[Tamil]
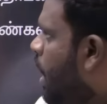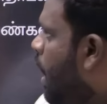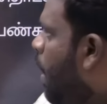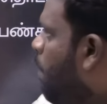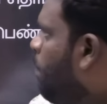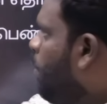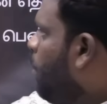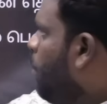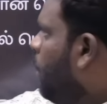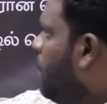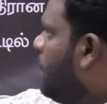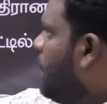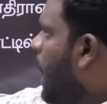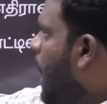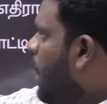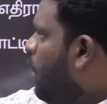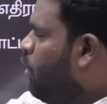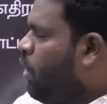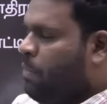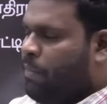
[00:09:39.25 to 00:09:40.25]
அப்போ
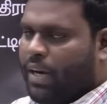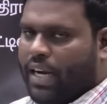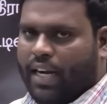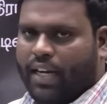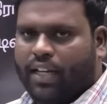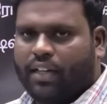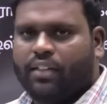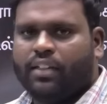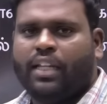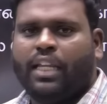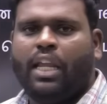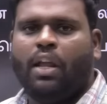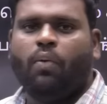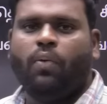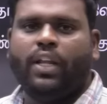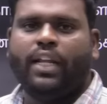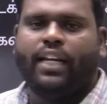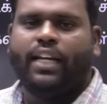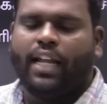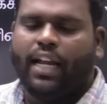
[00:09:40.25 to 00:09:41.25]
தேர்ட் ரோமன் லெட்டர்
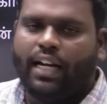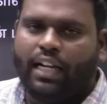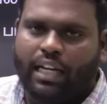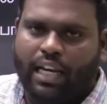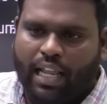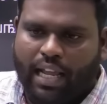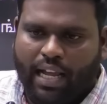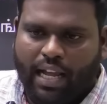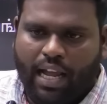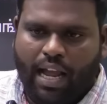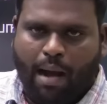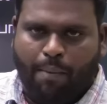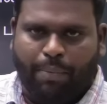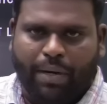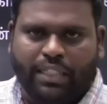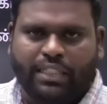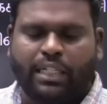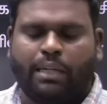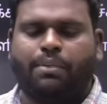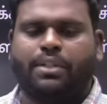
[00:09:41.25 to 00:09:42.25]
ஈவினிங் எயிட்ல
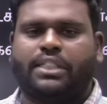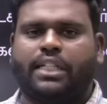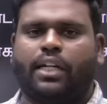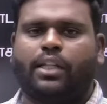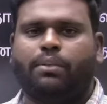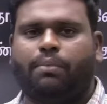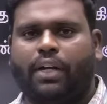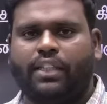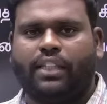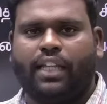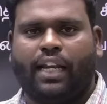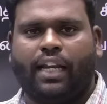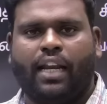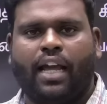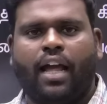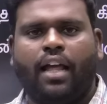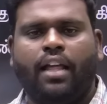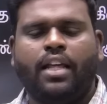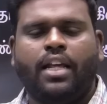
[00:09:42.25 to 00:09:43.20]
அப்படியே சிலபஸ் எடுத்து பார்த்தீங்கன்னா